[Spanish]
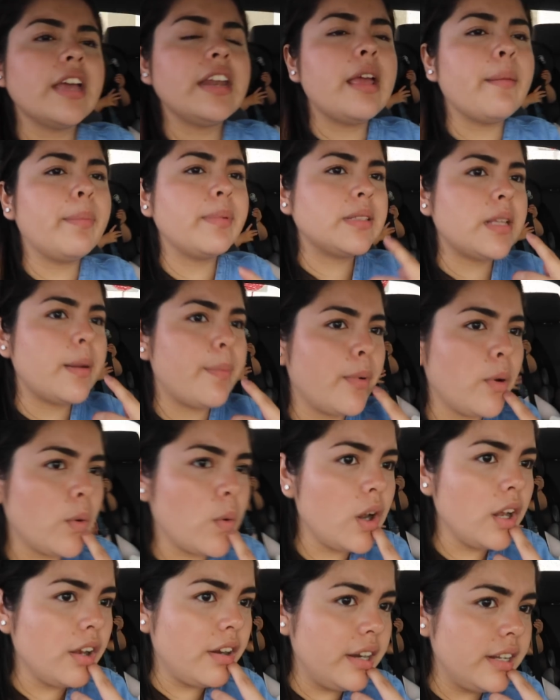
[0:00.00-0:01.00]
quería pasar por
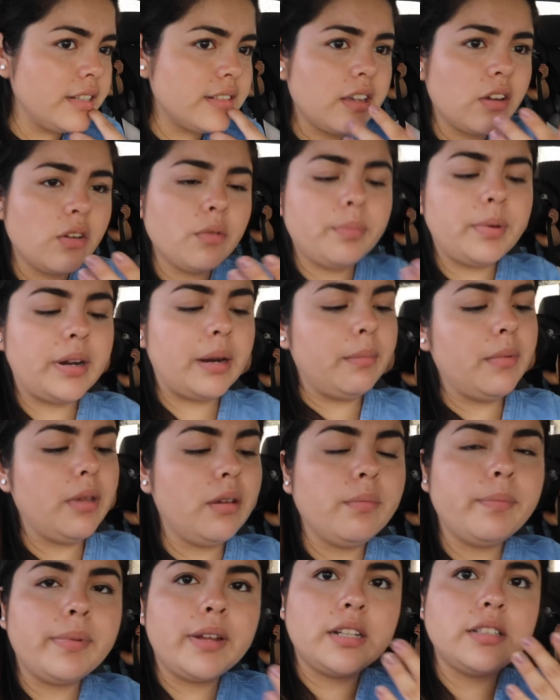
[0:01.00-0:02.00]
Walgreens a
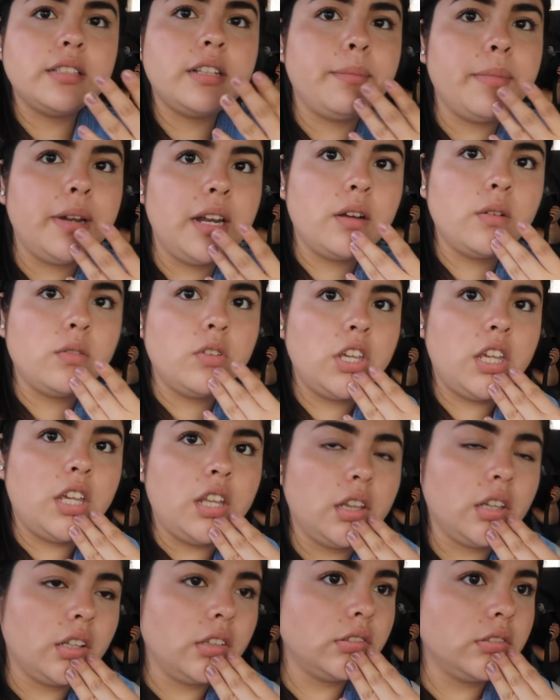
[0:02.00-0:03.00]
comprarme para hacerme los
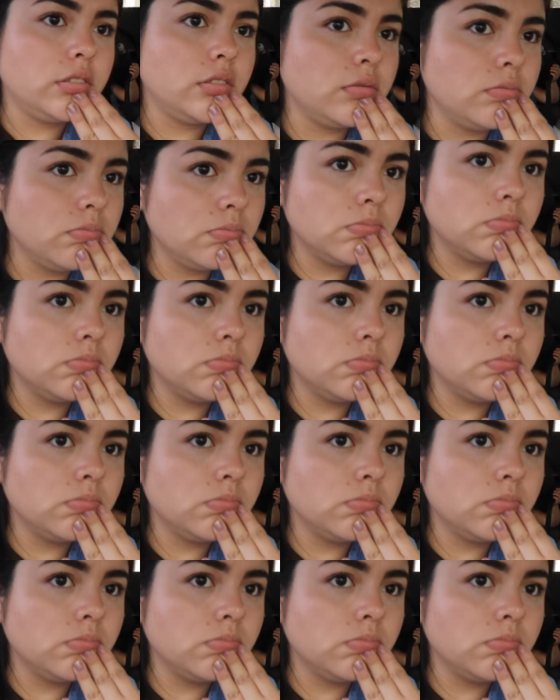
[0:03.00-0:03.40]
uñas.